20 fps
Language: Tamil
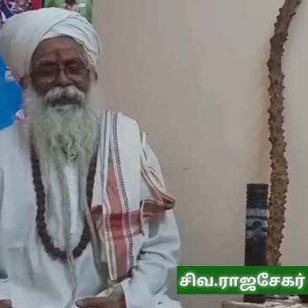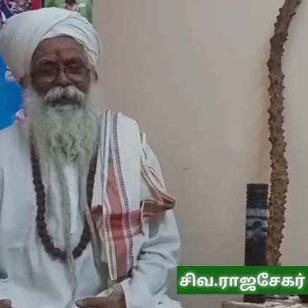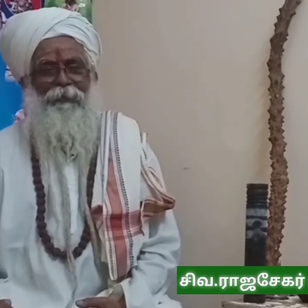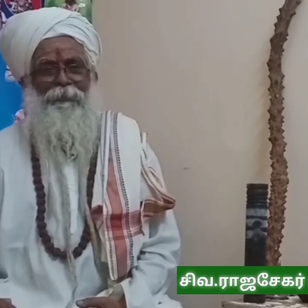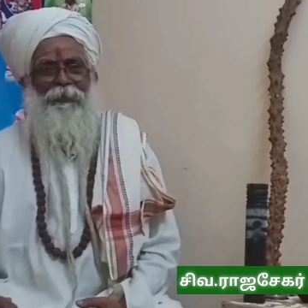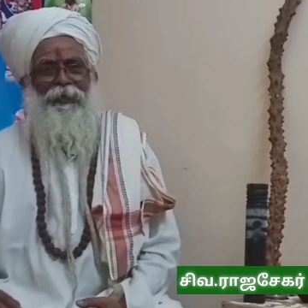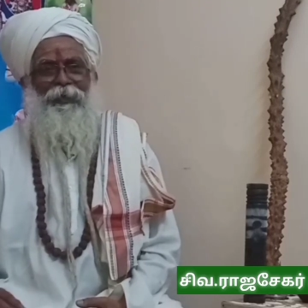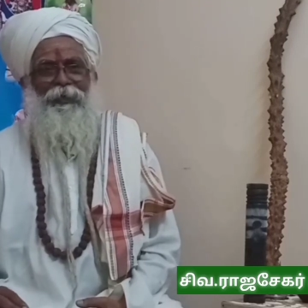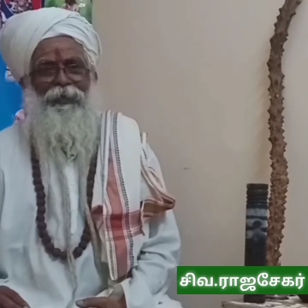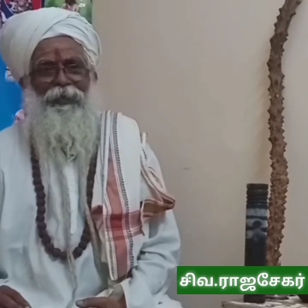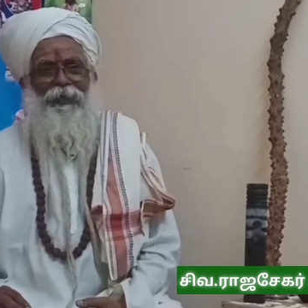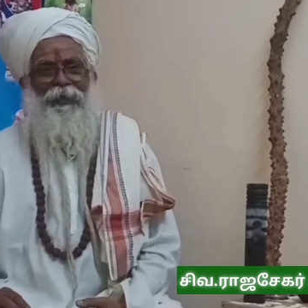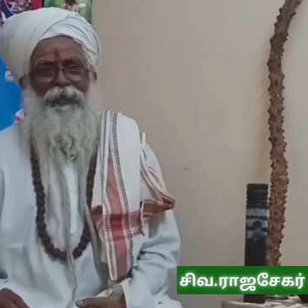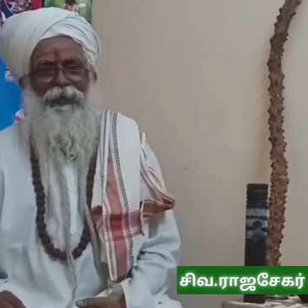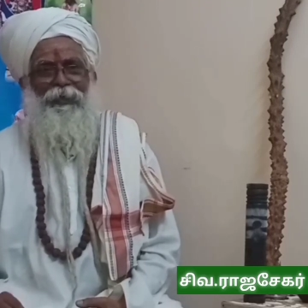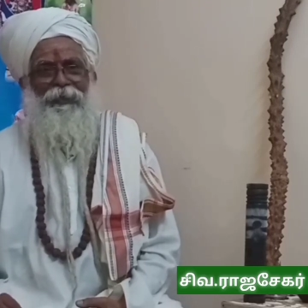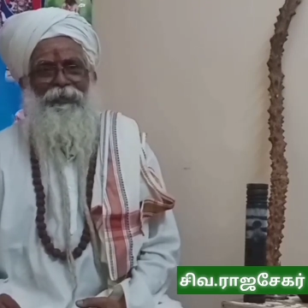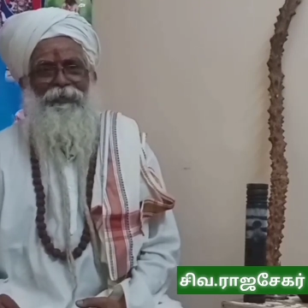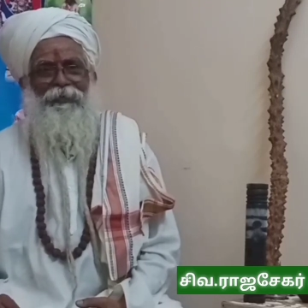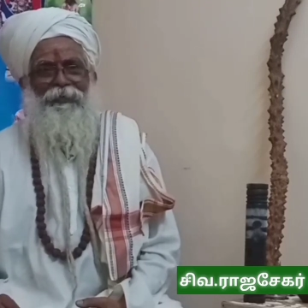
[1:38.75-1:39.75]
நமக்கு
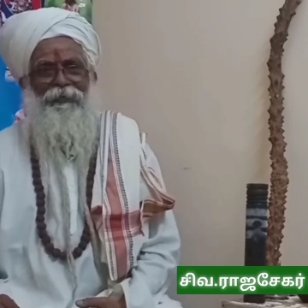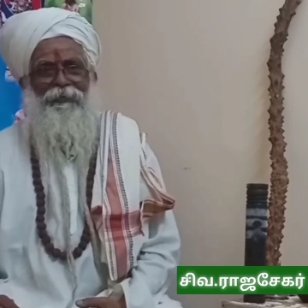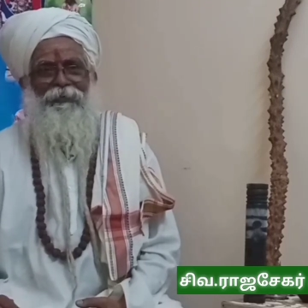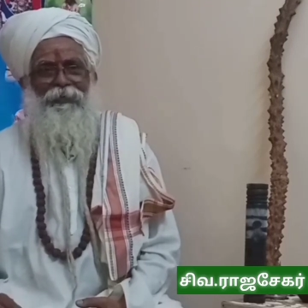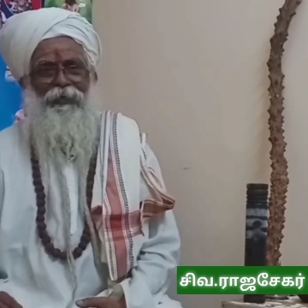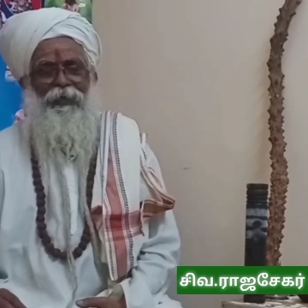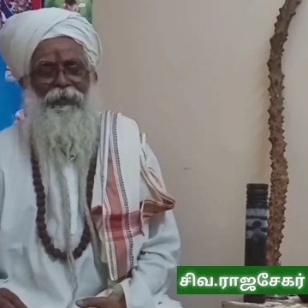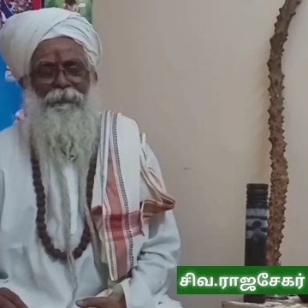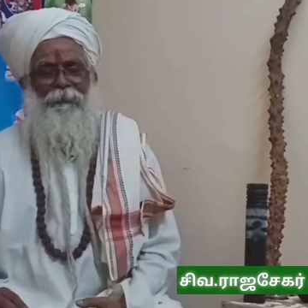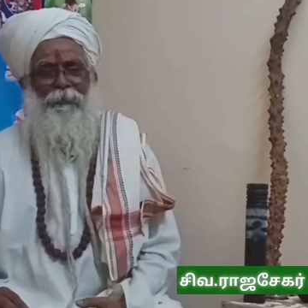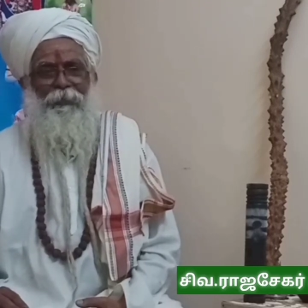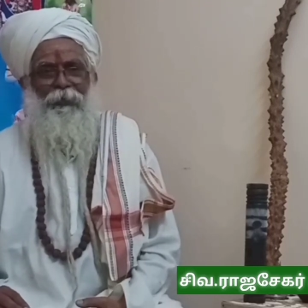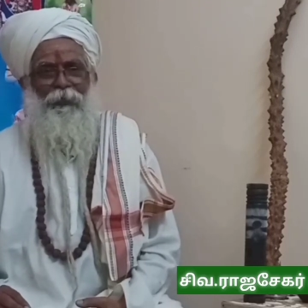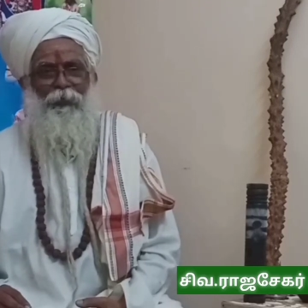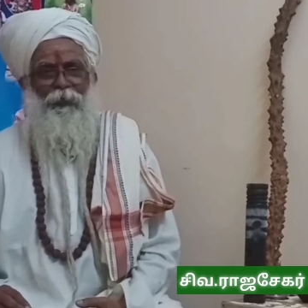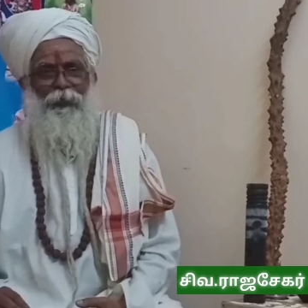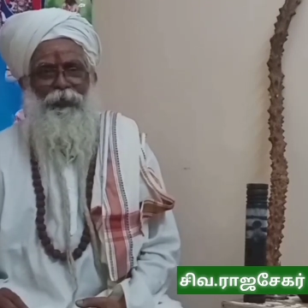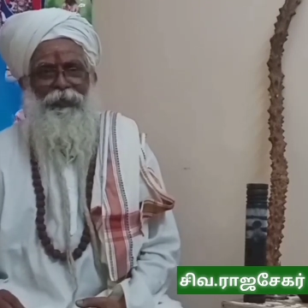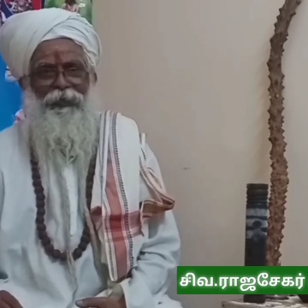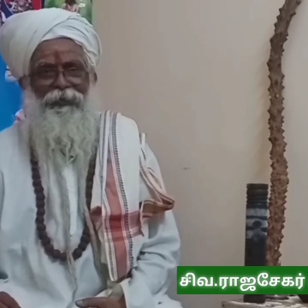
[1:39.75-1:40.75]
நடக்கிறது
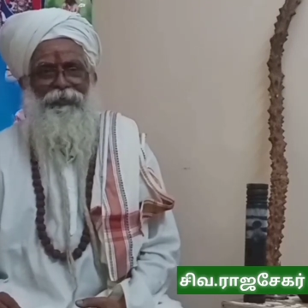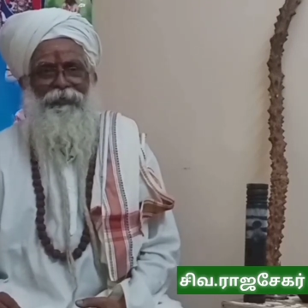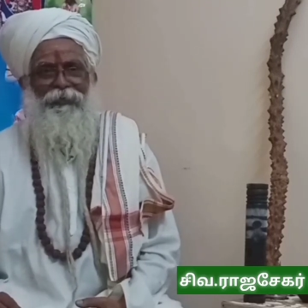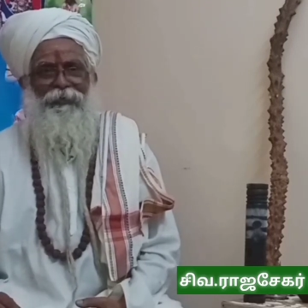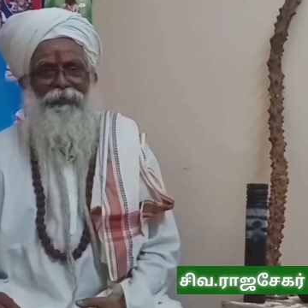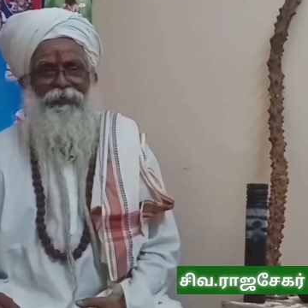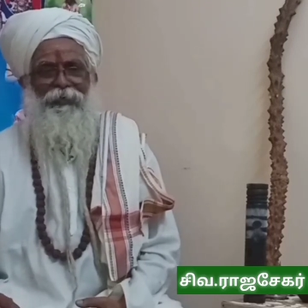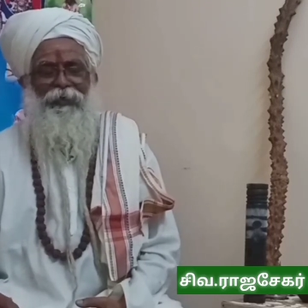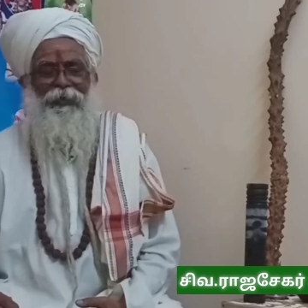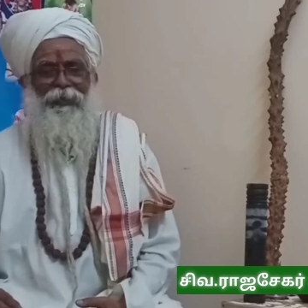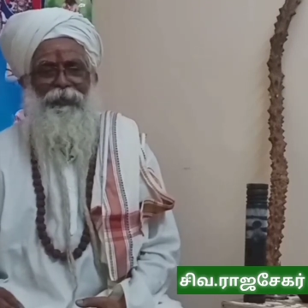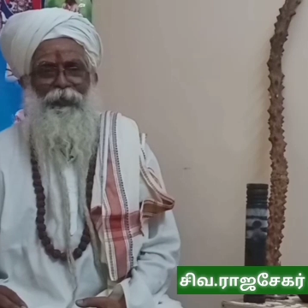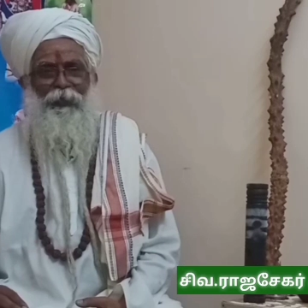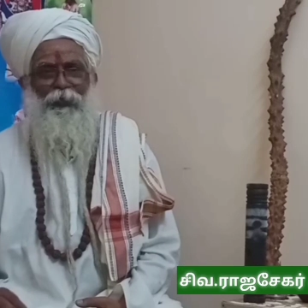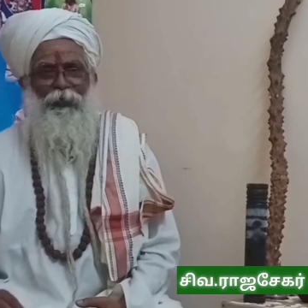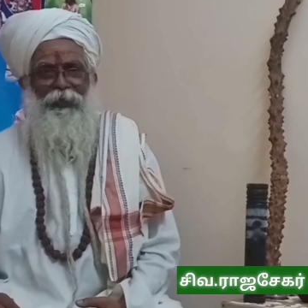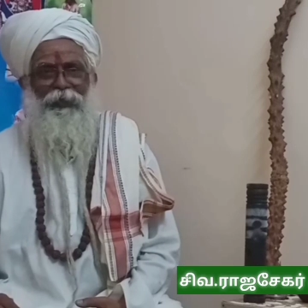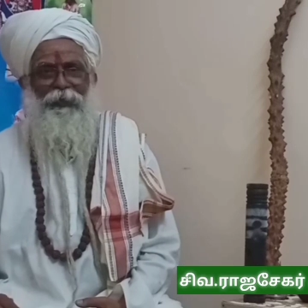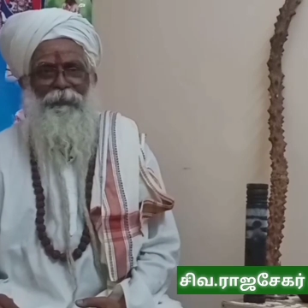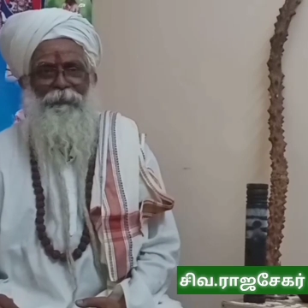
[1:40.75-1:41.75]
நடக்கக்கூடியது நடந்து
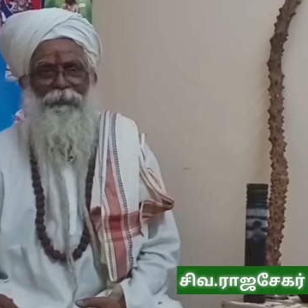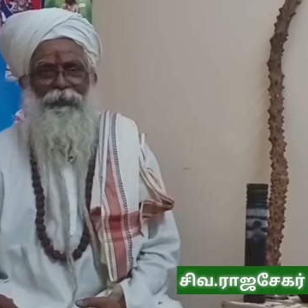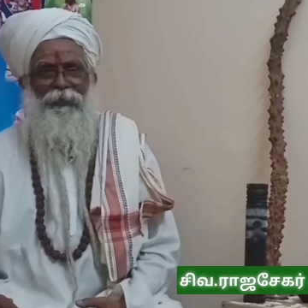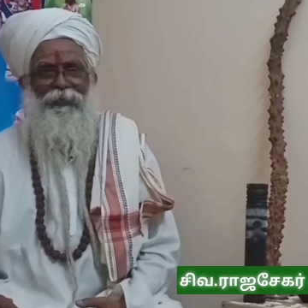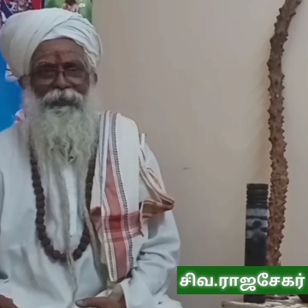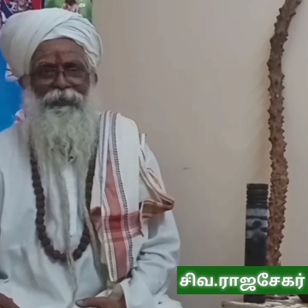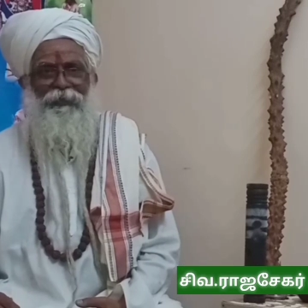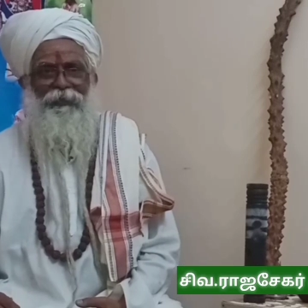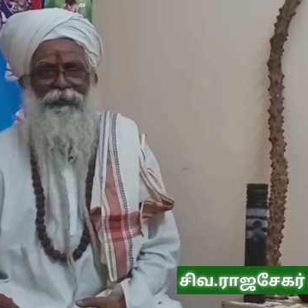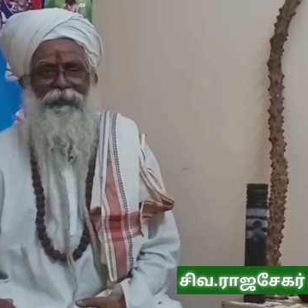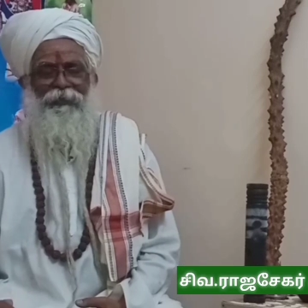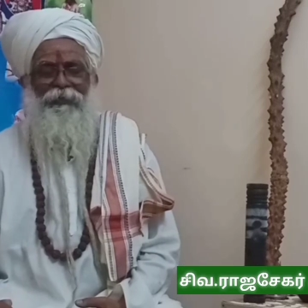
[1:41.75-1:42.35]
கொண்டிருப்பது